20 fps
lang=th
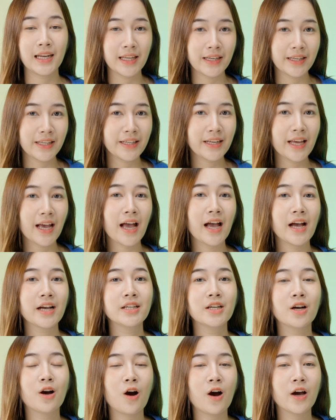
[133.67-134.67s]
และนี่นะคะ
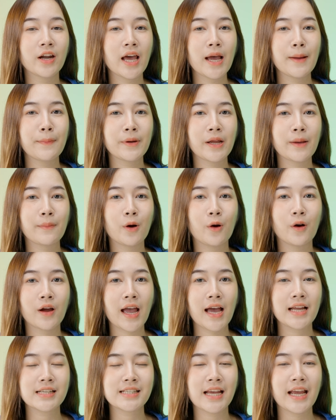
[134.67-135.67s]
คือข้อได้เปรียบของ
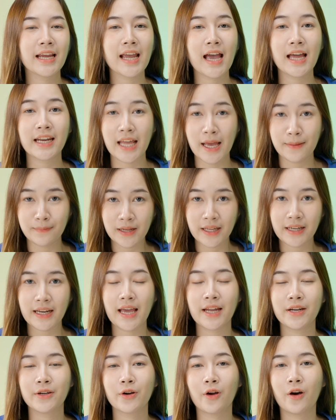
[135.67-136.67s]
การใช้งานแท็บเล็ต
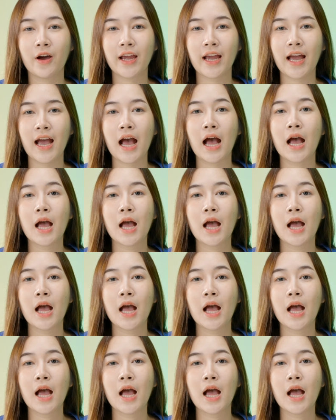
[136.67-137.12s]
Android ค่ะ